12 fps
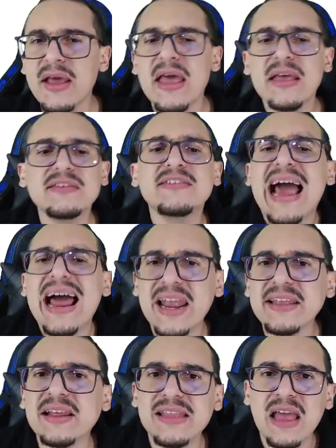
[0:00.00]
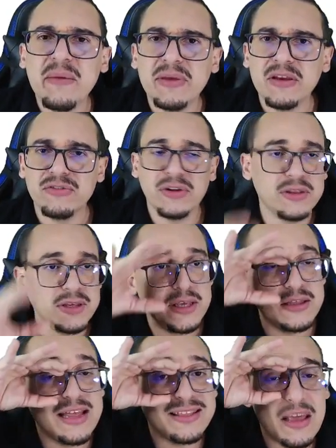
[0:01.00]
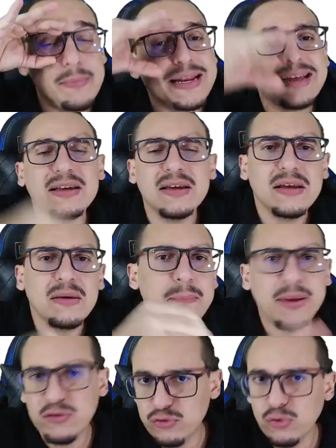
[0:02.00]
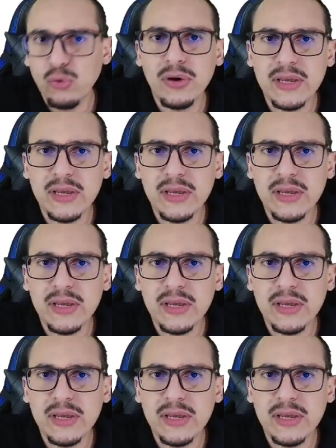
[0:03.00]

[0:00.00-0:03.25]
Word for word: Se a lei determina, gente, que determinada pessoa,